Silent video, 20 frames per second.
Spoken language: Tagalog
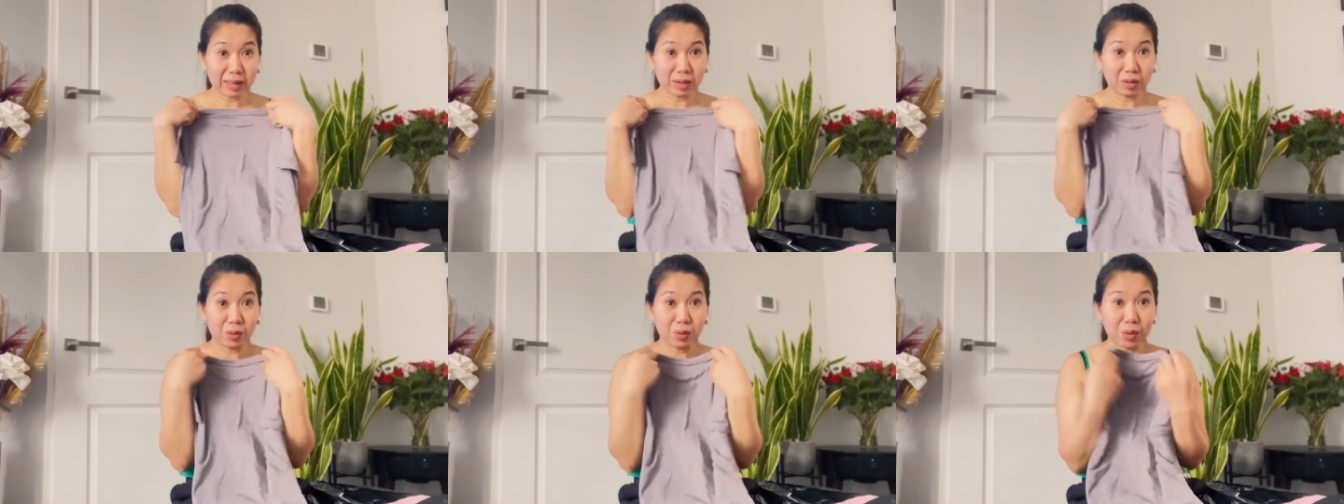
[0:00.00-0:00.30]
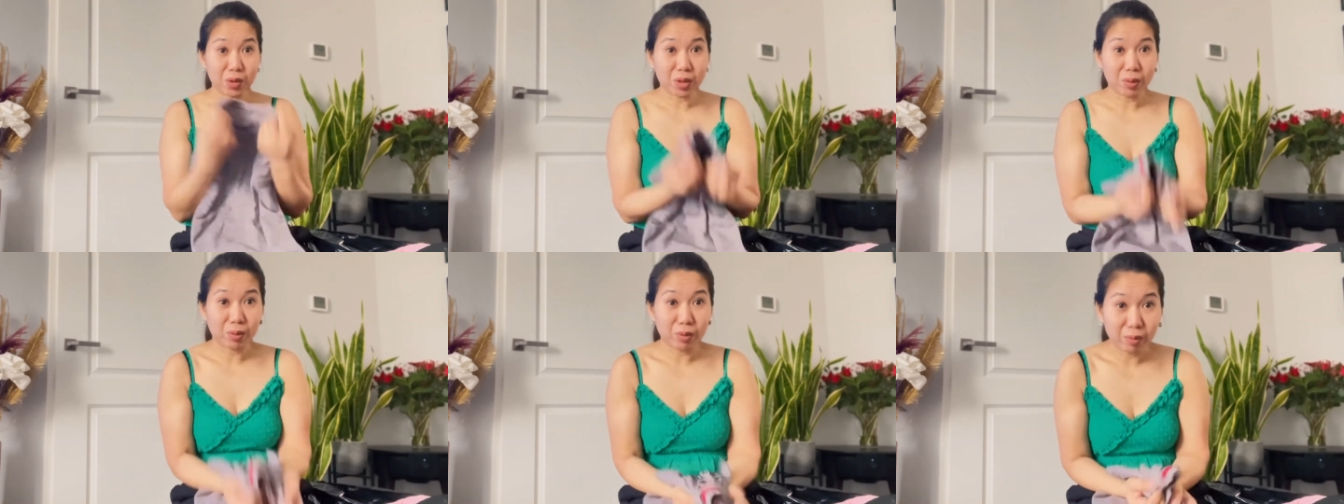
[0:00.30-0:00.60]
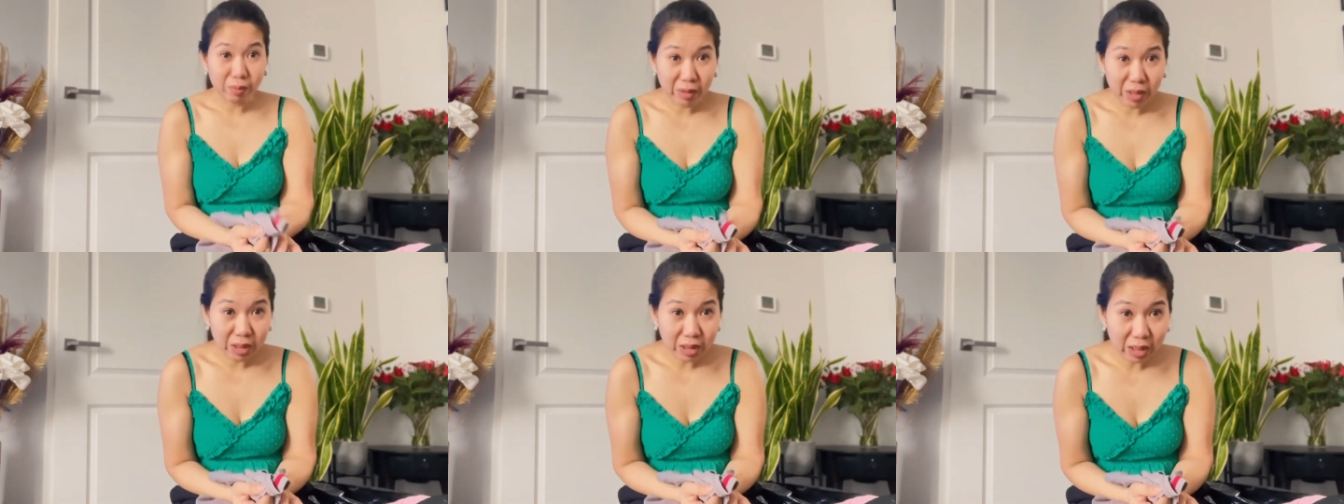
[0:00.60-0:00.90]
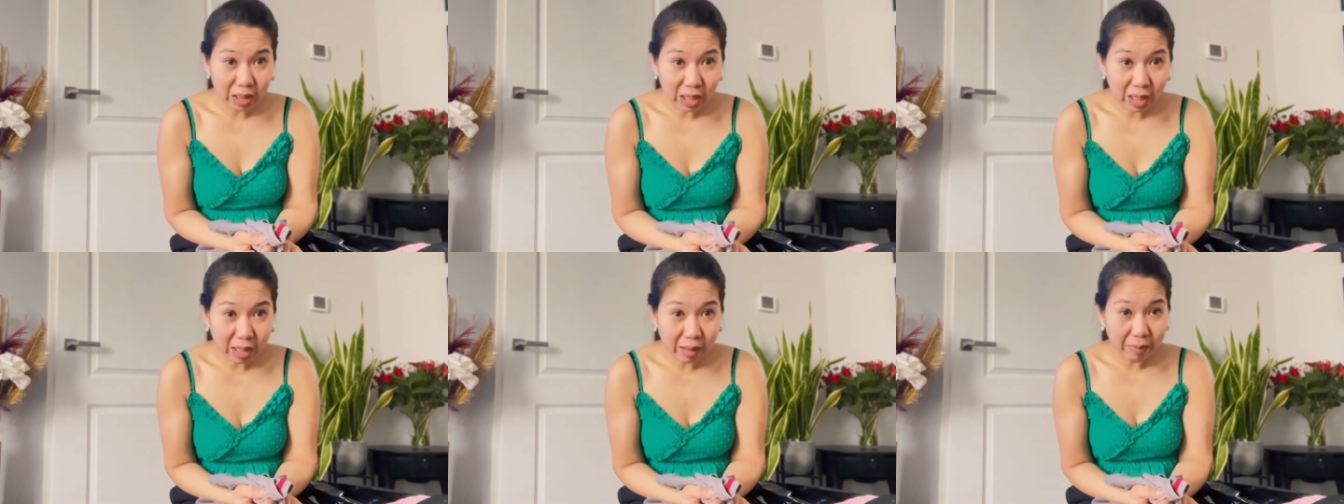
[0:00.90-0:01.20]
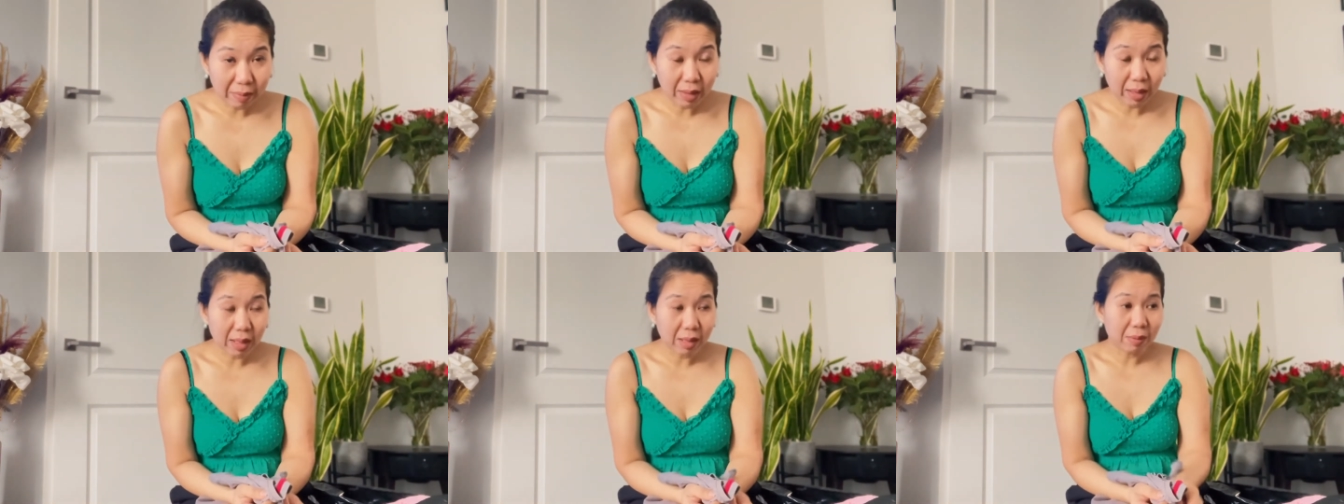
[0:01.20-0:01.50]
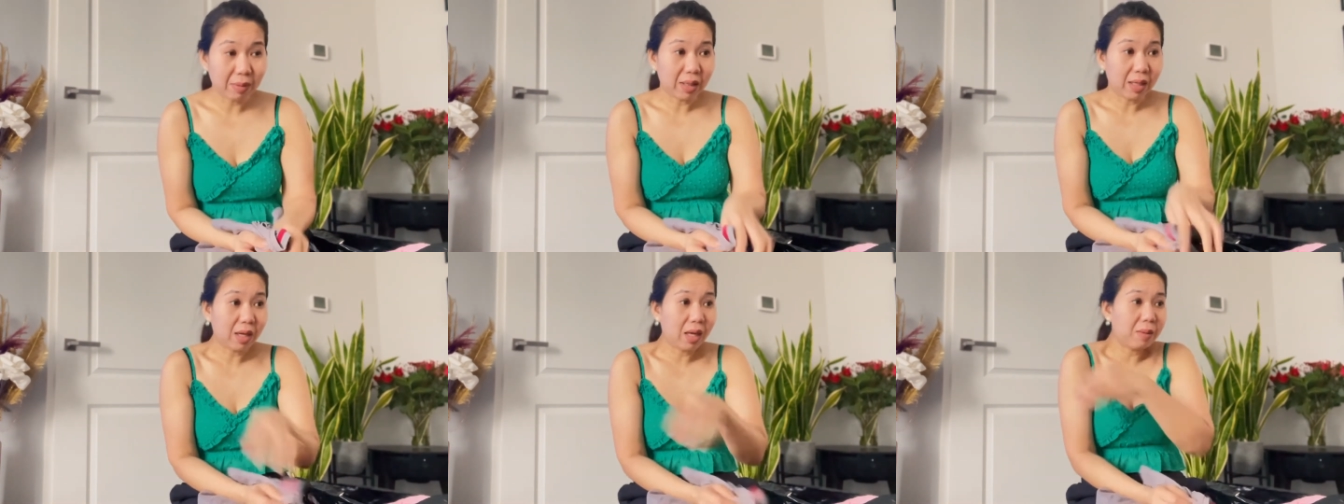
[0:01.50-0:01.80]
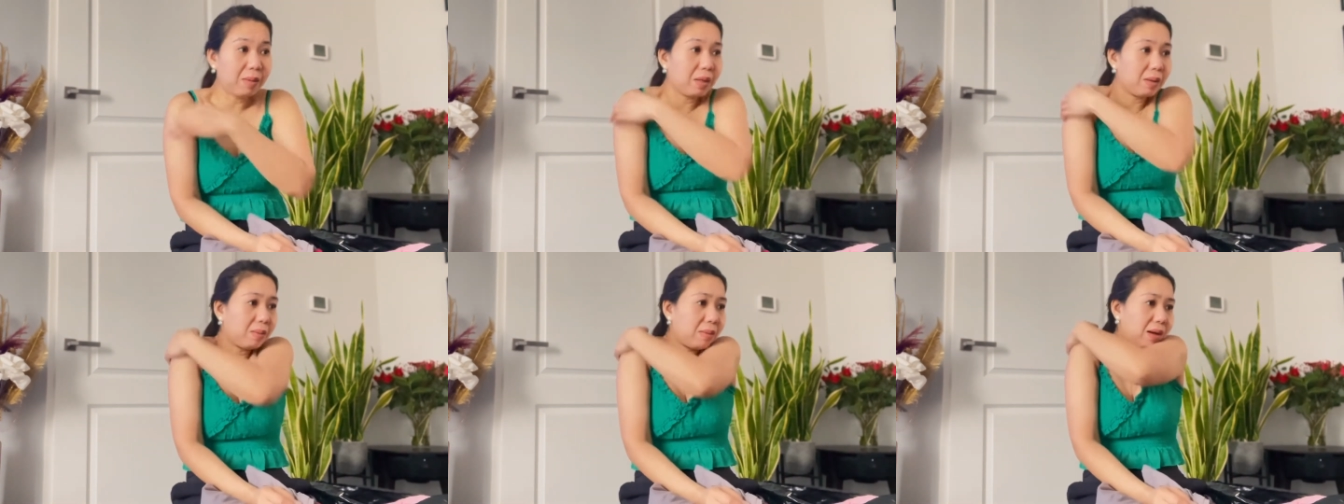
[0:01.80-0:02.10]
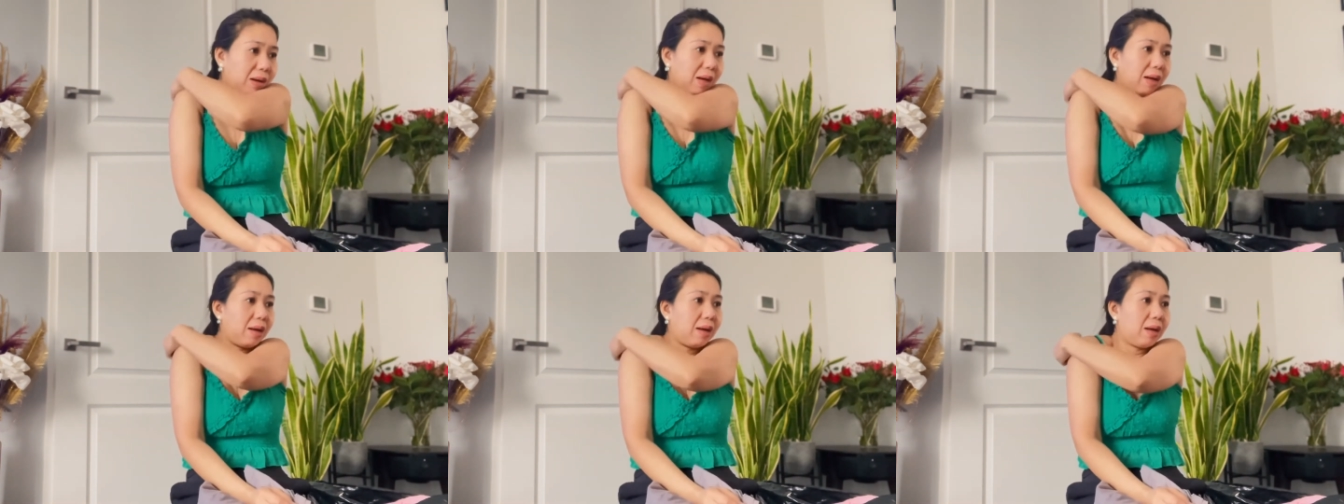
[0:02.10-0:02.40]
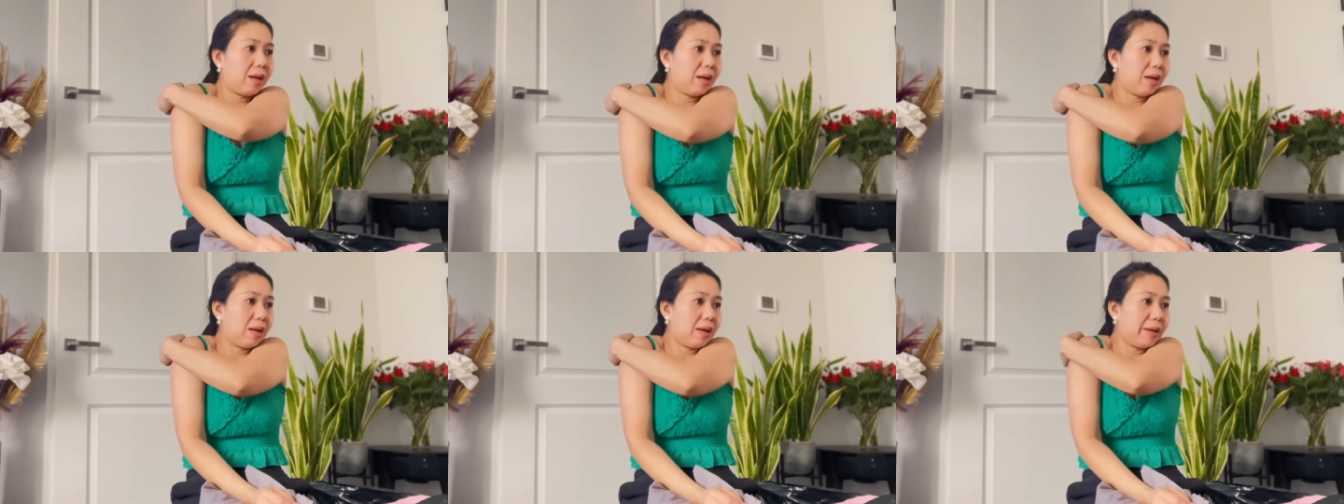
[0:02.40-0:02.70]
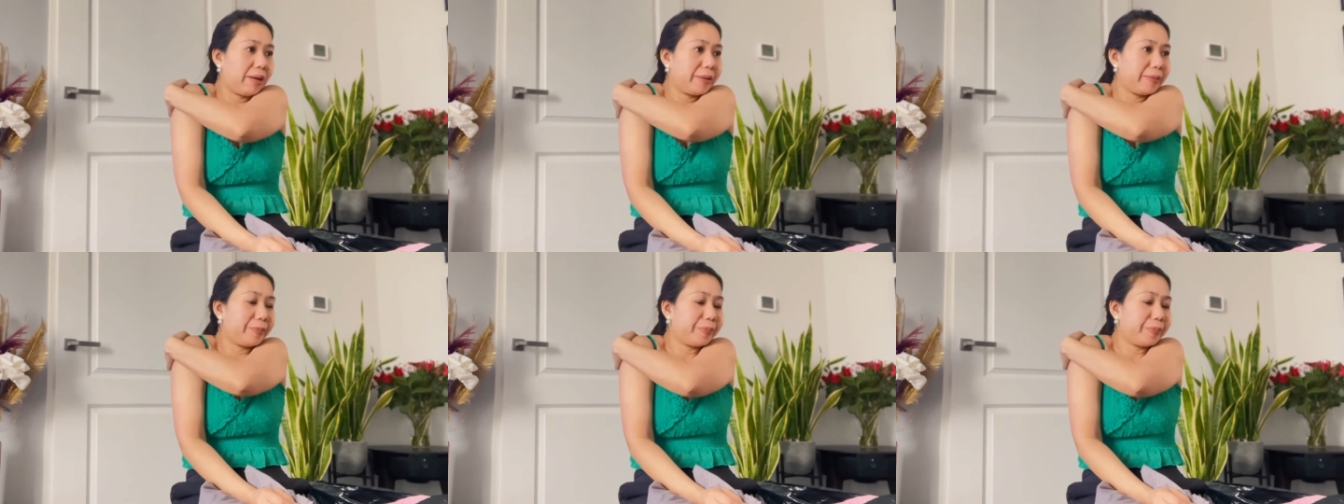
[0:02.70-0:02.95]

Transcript: doon sa probinsya namin, maraming mga uh,